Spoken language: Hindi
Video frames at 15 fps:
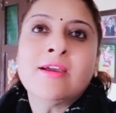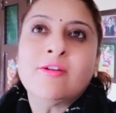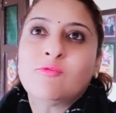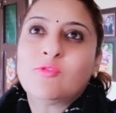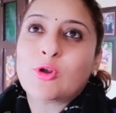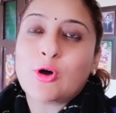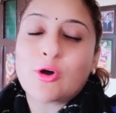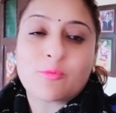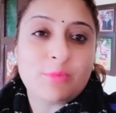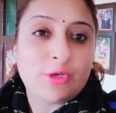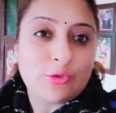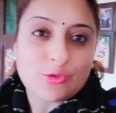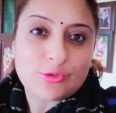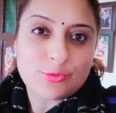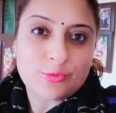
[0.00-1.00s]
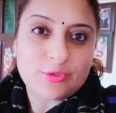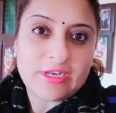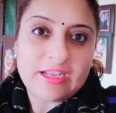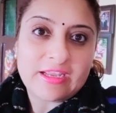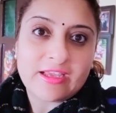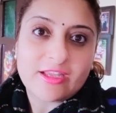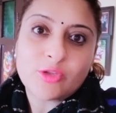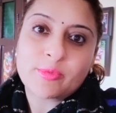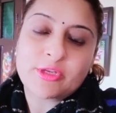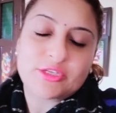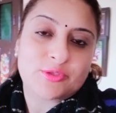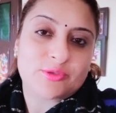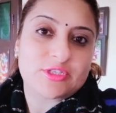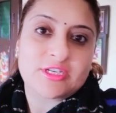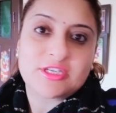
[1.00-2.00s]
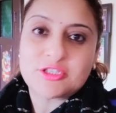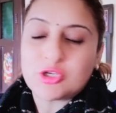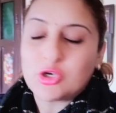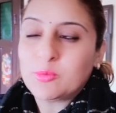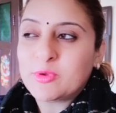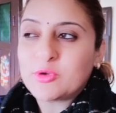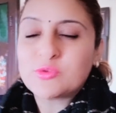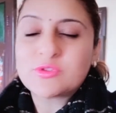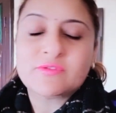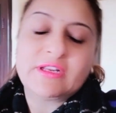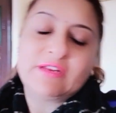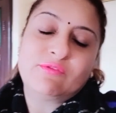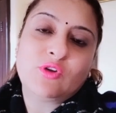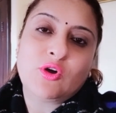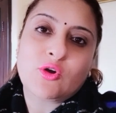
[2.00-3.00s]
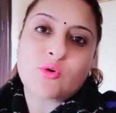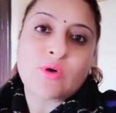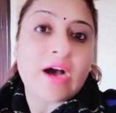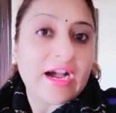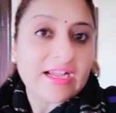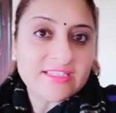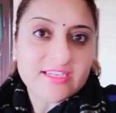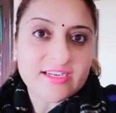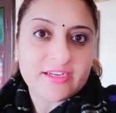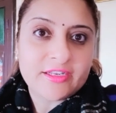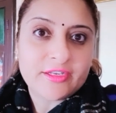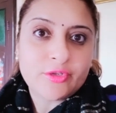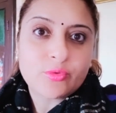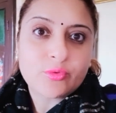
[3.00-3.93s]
व्लॉग बिल्कुल शूट नहीं किया तो मैंने सोचा कि चलो मैं उस वाले व्लॉग को आज कंटिन्यू